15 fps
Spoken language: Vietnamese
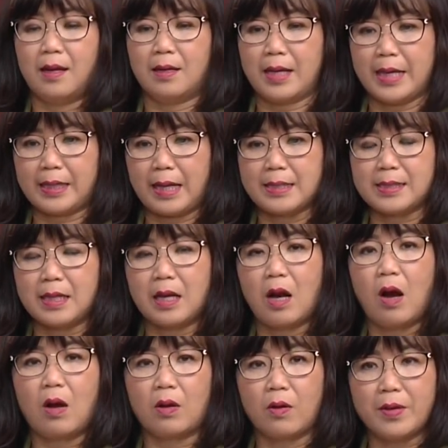ở ngay tại Sài
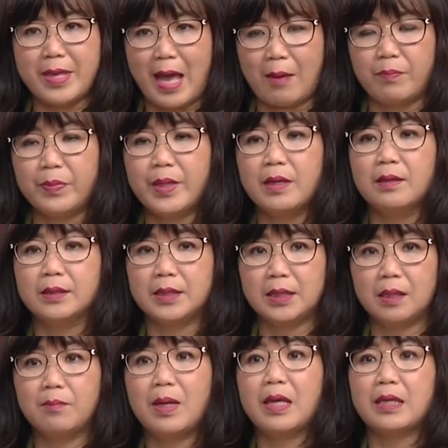Gòn có giảm chưa
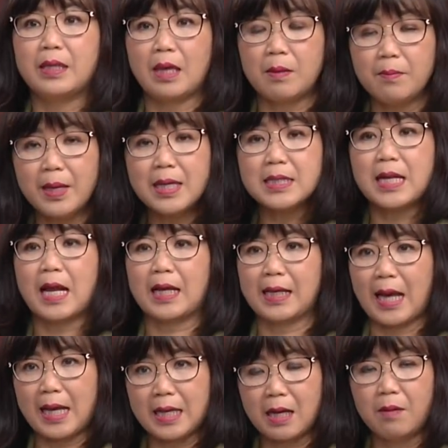chưa biết chỉ biết
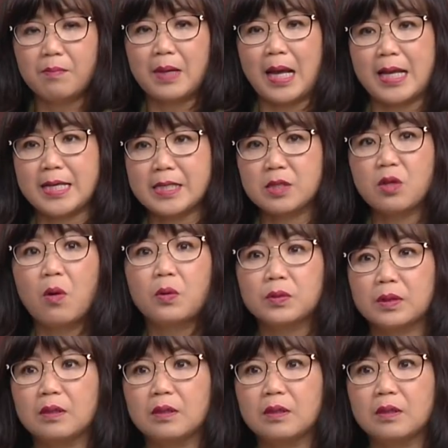rằng ngày hôm nay số